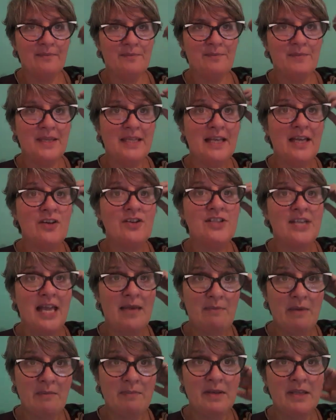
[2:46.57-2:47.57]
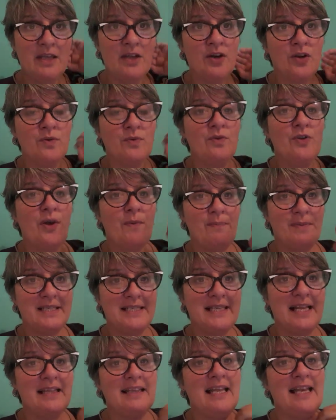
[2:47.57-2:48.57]
videos, y ahí me pidieron uno
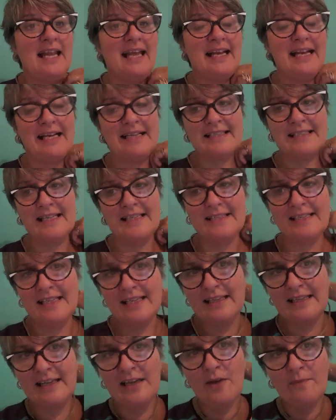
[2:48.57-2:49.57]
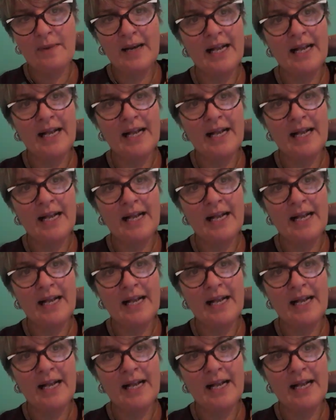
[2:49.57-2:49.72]
especial de la escasez y del dinero,